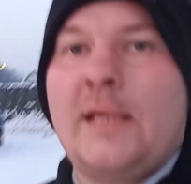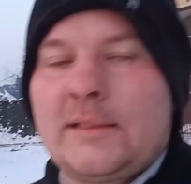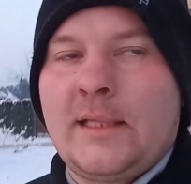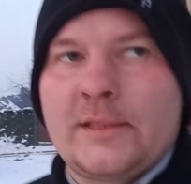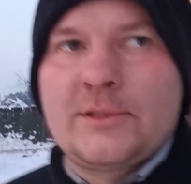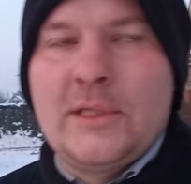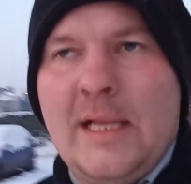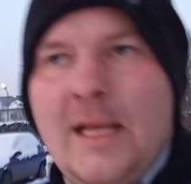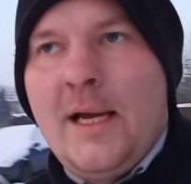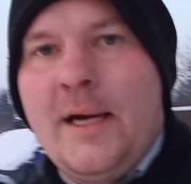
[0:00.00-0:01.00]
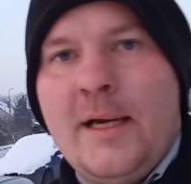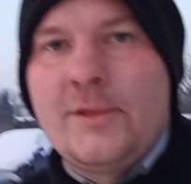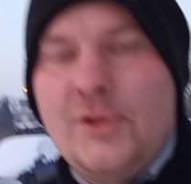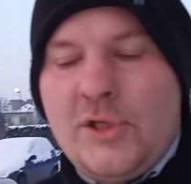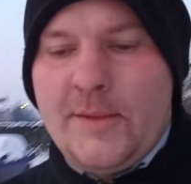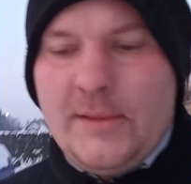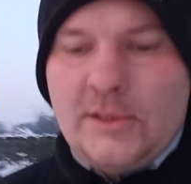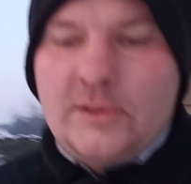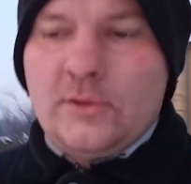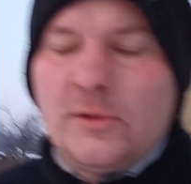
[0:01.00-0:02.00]
Handlarz. E, dzisiaj
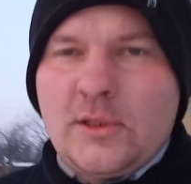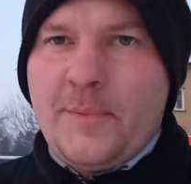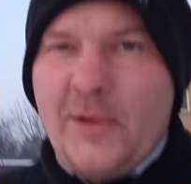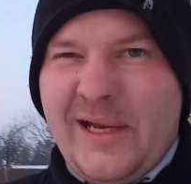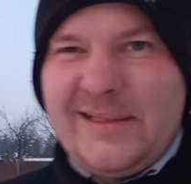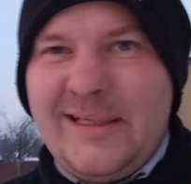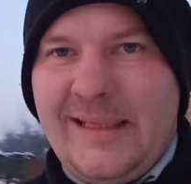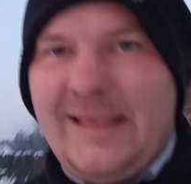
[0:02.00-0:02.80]
będzie króciutki poradnik